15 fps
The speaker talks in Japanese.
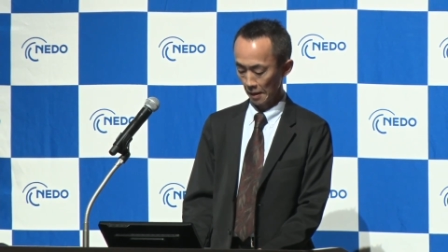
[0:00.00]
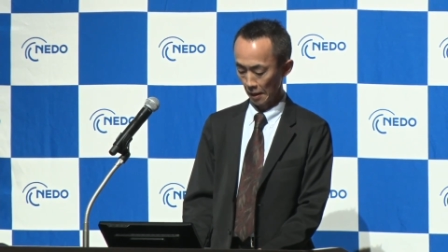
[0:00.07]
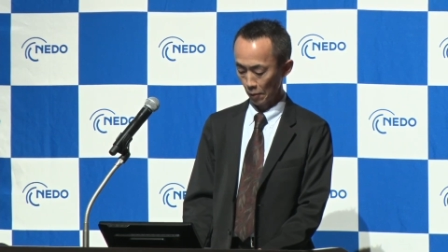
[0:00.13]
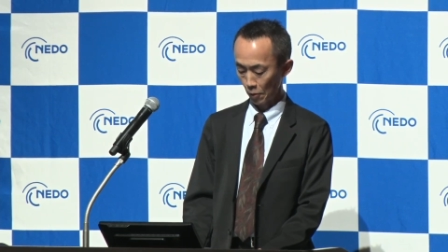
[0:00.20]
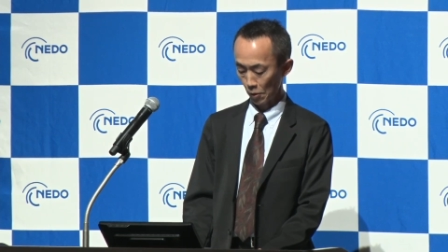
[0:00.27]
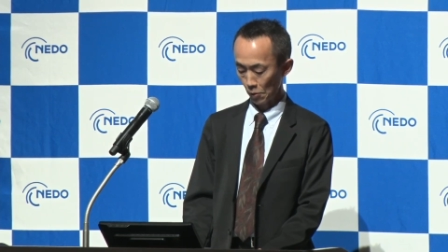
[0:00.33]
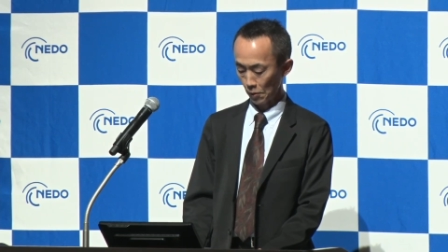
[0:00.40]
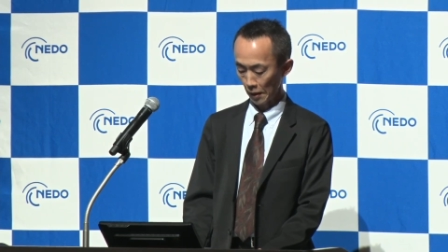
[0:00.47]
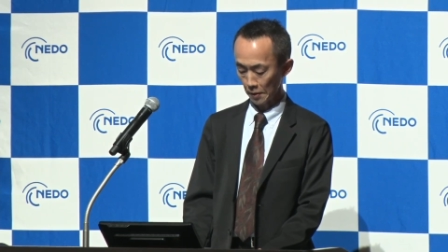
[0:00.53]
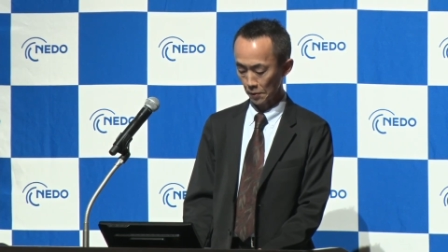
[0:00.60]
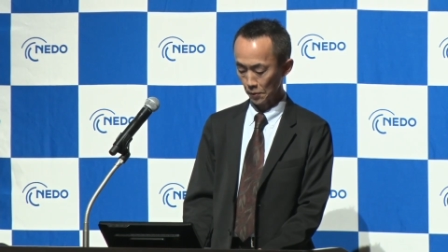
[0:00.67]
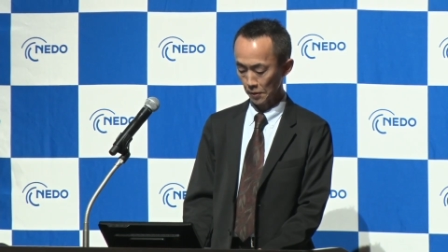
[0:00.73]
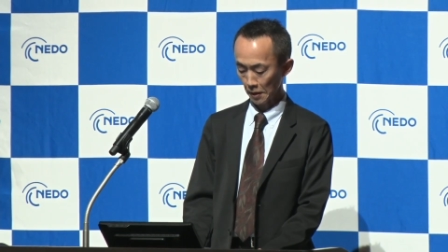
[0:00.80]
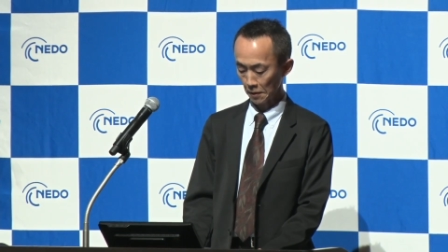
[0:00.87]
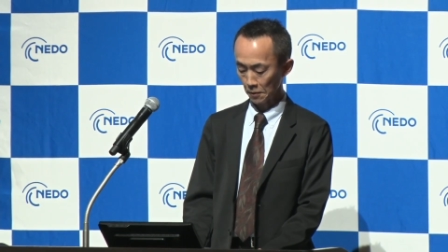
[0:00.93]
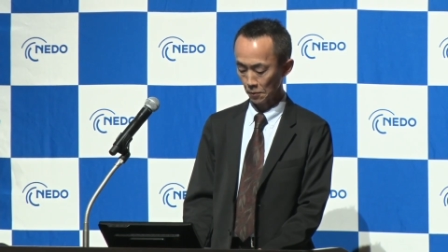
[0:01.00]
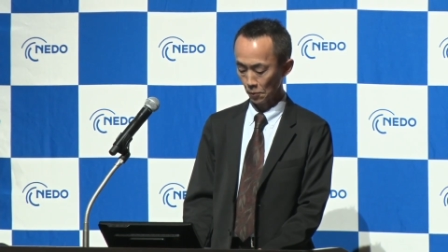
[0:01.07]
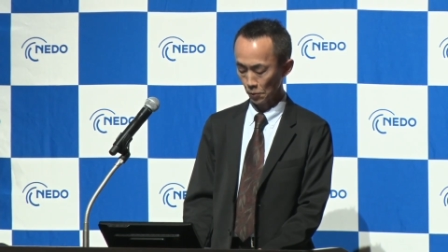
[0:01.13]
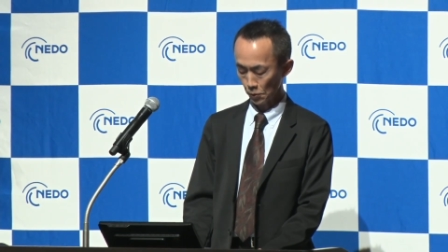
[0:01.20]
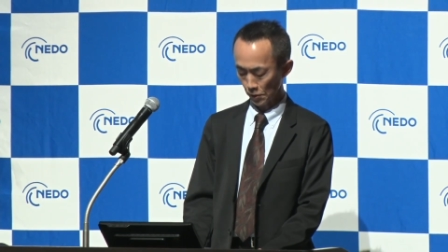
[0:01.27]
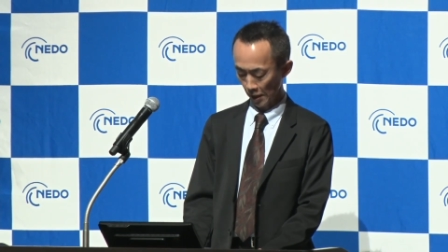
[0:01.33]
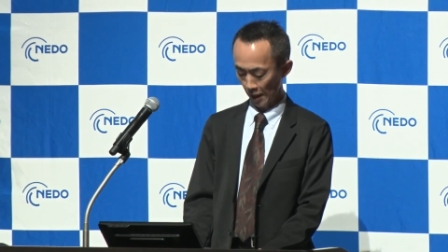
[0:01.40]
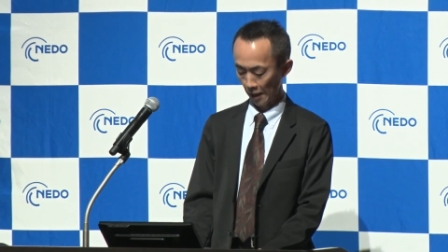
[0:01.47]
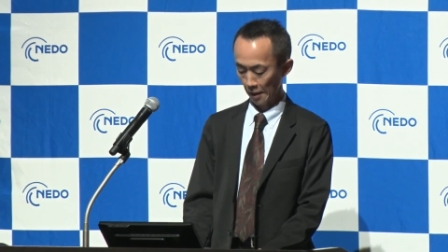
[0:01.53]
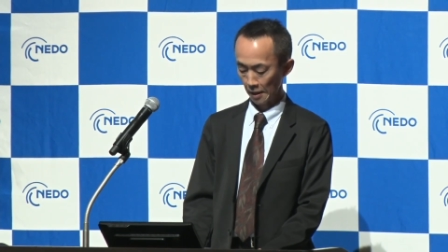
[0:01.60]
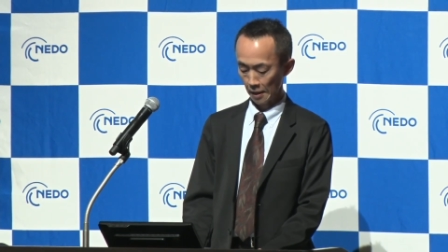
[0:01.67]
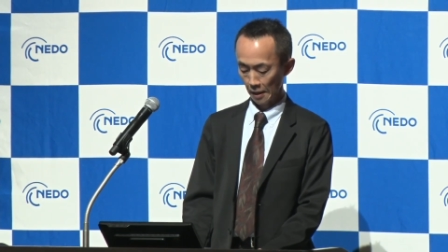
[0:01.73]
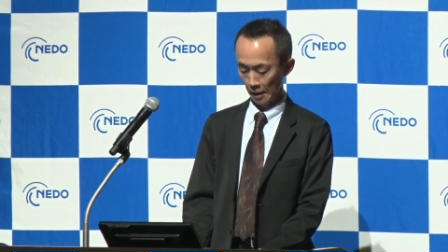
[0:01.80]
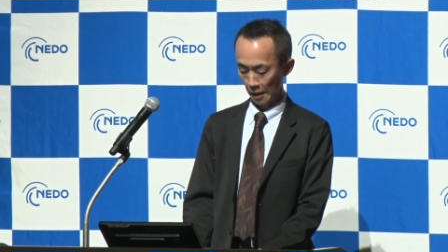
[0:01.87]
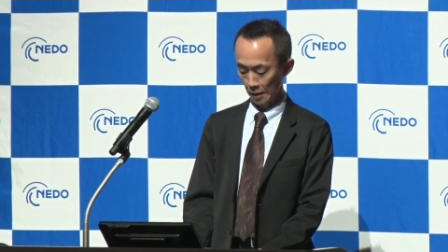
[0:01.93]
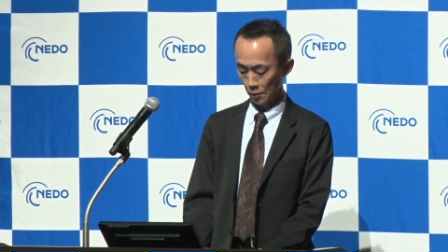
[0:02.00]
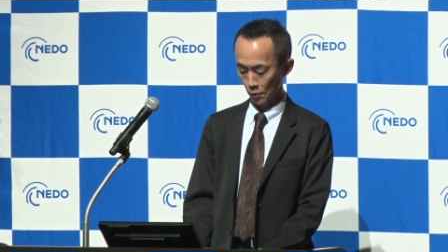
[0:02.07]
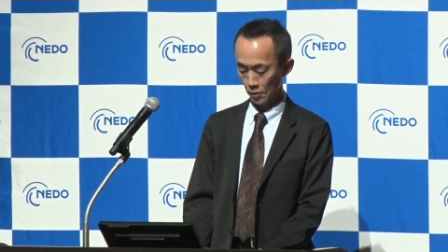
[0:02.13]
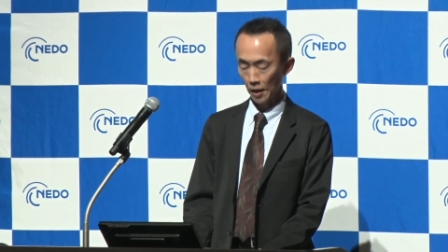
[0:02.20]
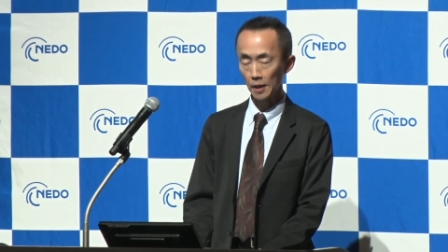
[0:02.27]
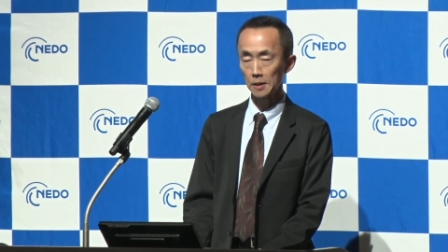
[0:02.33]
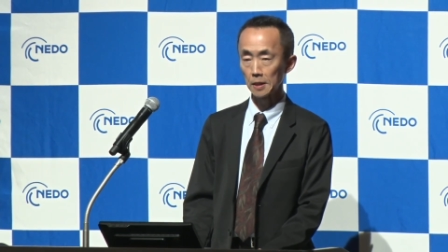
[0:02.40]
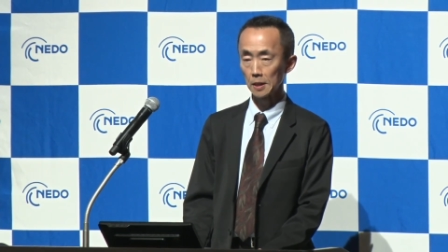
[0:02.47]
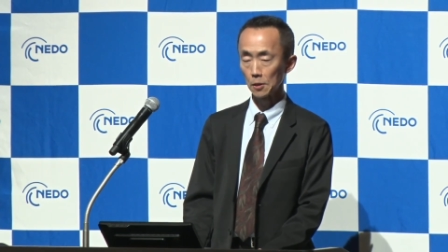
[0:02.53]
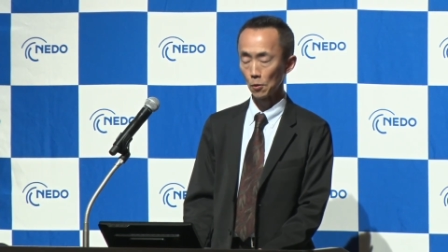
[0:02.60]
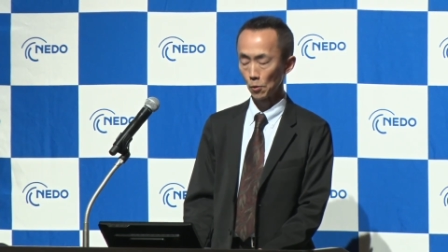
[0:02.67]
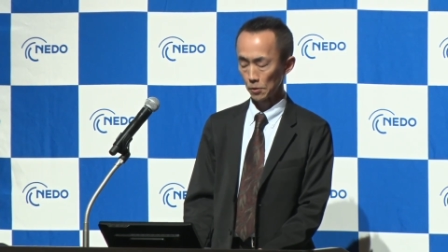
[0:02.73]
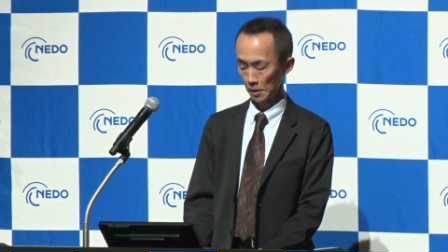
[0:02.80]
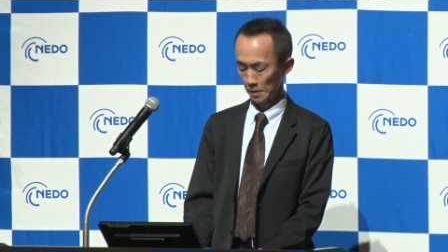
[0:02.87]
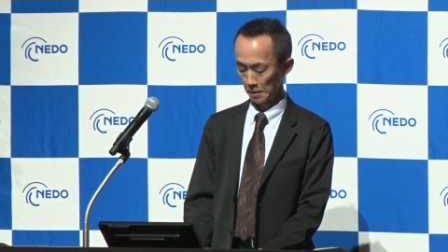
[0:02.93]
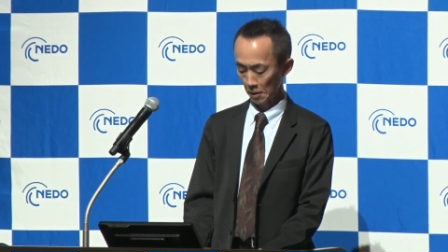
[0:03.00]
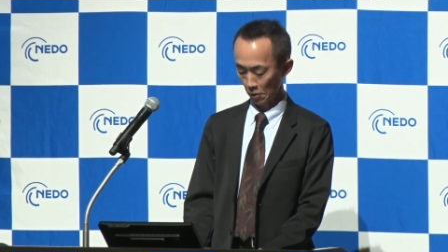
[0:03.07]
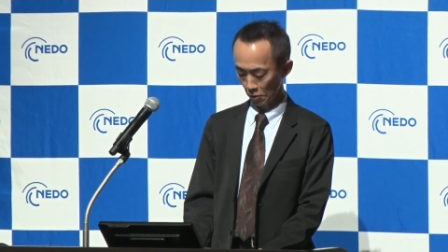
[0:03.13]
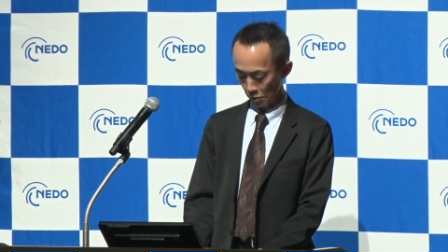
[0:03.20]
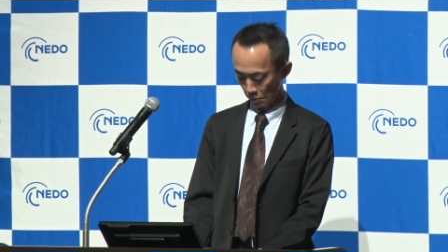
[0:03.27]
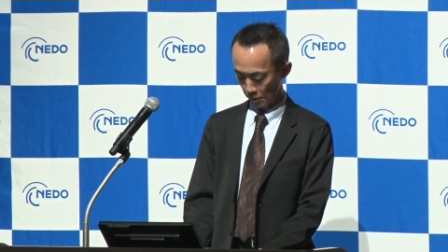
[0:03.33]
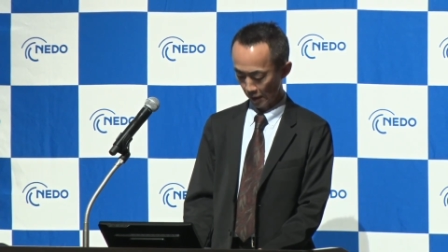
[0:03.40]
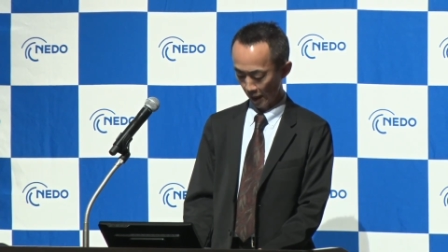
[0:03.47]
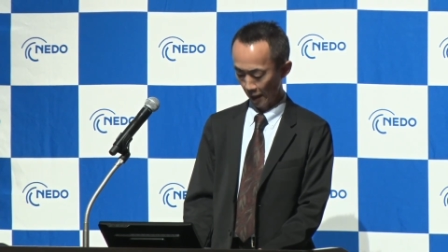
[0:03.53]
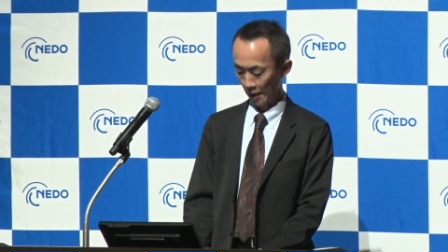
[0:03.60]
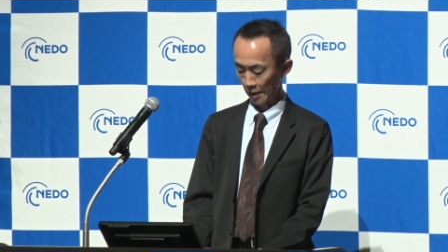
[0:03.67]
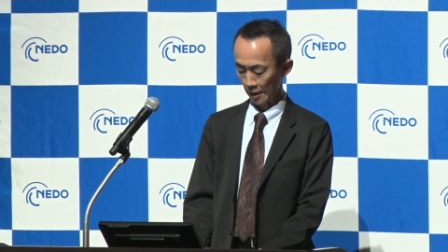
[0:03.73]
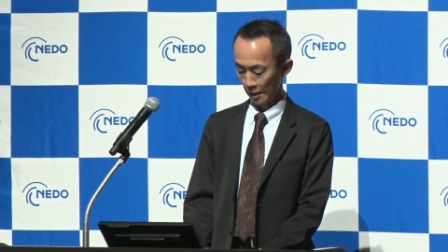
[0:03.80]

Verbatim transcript: これを活用されることで、ソサエティ ごてんゼロ に向け、